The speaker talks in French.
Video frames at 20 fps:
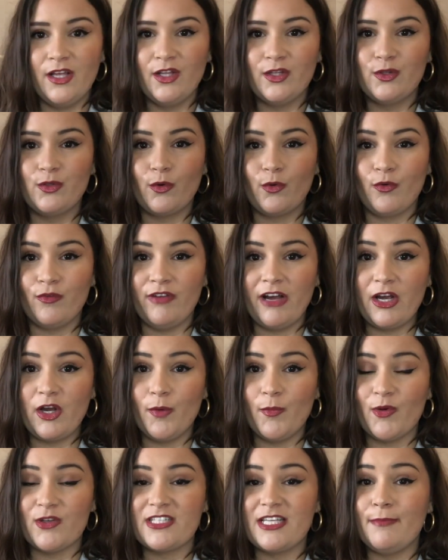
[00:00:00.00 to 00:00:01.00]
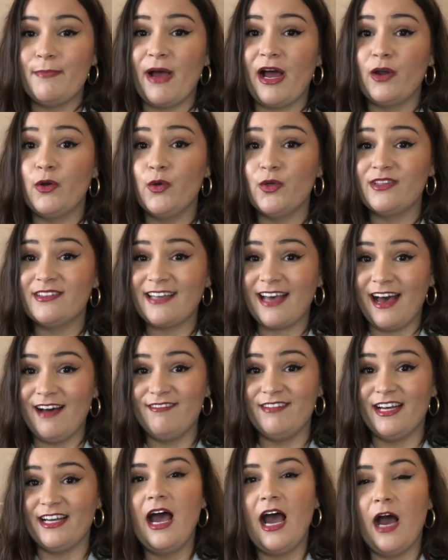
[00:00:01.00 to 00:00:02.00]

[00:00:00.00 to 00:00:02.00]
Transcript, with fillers: Donc on va commencer par le travail.